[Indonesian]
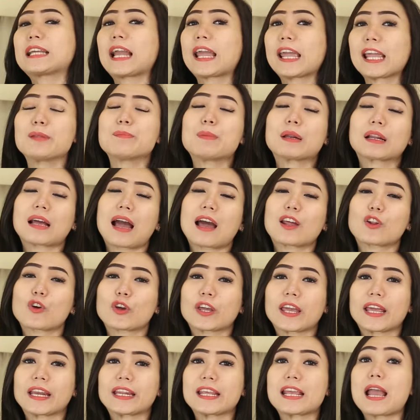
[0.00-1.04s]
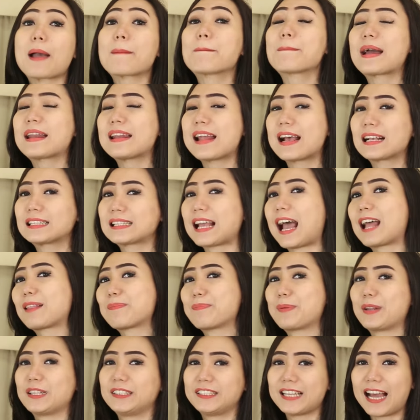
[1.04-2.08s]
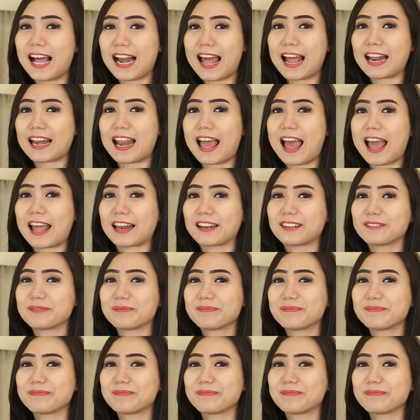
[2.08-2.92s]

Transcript: jika ingin berkaraoke ria pada saat perjalanan.